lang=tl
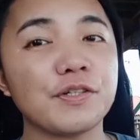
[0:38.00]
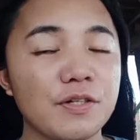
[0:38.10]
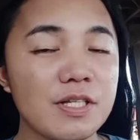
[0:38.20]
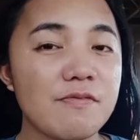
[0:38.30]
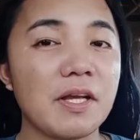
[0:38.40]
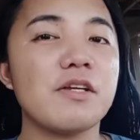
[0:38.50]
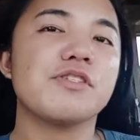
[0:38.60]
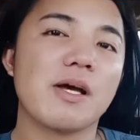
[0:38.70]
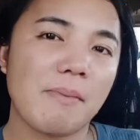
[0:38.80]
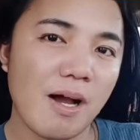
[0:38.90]
video
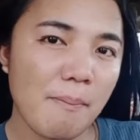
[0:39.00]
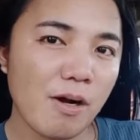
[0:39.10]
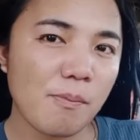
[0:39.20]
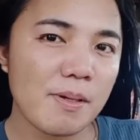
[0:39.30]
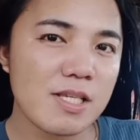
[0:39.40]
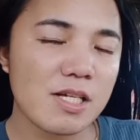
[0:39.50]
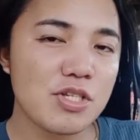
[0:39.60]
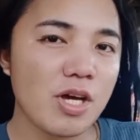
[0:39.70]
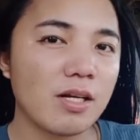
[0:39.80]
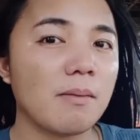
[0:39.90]
sa mga bago pa sa
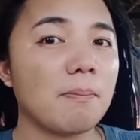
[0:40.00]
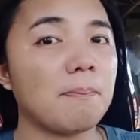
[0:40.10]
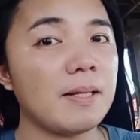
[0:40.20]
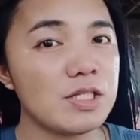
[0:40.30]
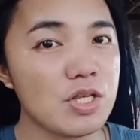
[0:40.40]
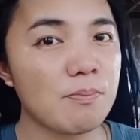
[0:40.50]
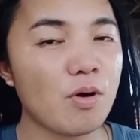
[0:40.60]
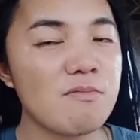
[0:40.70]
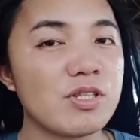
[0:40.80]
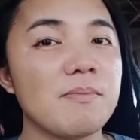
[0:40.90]
channel, please huwag po
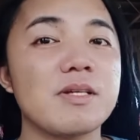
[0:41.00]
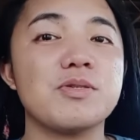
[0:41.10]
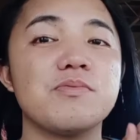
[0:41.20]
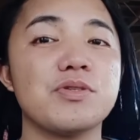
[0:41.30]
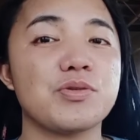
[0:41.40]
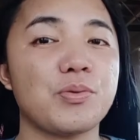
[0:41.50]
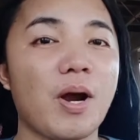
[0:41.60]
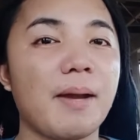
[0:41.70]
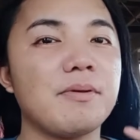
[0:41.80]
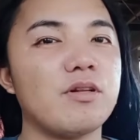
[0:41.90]
kalimutan
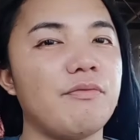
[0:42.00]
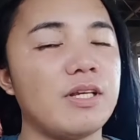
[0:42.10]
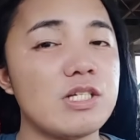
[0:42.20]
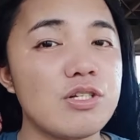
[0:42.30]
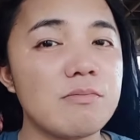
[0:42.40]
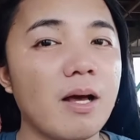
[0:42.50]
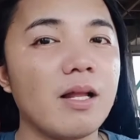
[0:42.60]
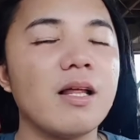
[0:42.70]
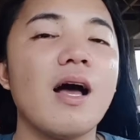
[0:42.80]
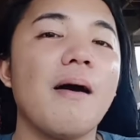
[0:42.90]
mag-subscribe at notification bell
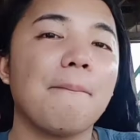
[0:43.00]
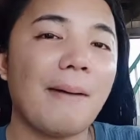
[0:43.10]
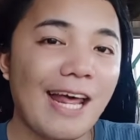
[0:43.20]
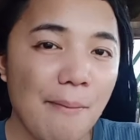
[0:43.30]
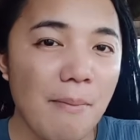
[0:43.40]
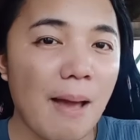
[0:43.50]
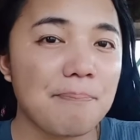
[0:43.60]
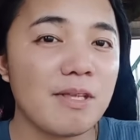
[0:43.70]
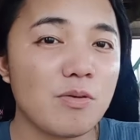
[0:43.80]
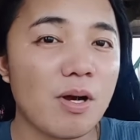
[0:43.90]
para
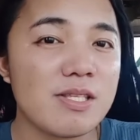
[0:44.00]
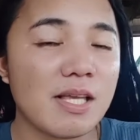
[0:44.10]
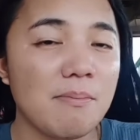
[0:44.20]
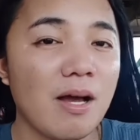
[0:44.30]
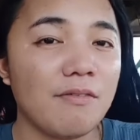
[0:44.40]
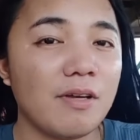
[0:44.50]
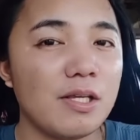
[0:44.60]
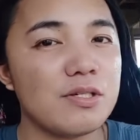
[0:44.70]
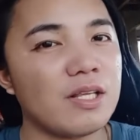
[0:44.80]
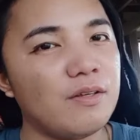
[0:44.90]
ma-update ko kasi mga
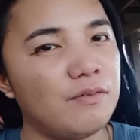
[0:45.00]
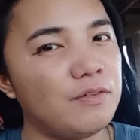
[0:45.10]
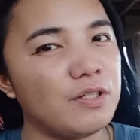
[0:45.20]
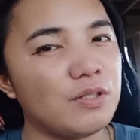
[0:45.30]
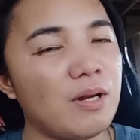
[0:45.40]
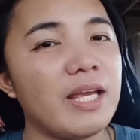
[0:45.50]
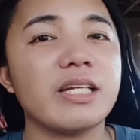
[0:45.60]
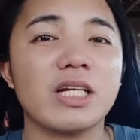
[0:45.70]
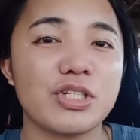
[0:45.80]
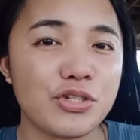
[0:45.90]
videos and don't forget to like,
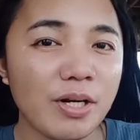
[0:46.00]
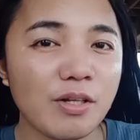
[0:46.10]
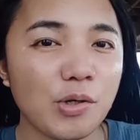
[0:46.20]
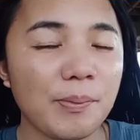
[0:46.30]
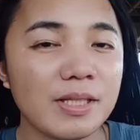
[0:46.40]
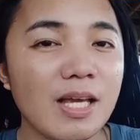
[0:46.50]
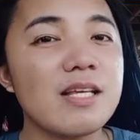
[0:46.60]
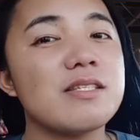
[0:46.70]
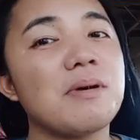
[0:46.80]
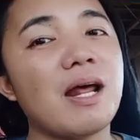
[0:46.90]
share, and comment
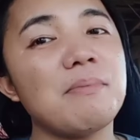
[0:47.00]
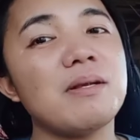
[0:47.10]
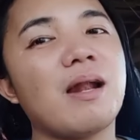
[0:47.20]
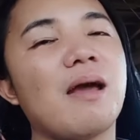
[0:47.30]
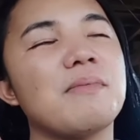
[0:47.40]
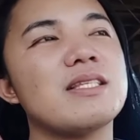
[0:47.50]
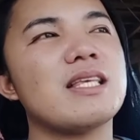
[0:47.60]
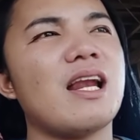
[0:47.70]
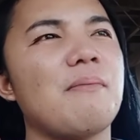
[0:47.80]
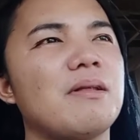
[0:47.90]
guys. Maraming maraming
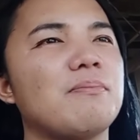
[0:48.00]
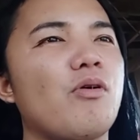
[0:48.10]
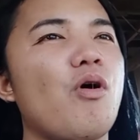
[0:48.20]
salamat po.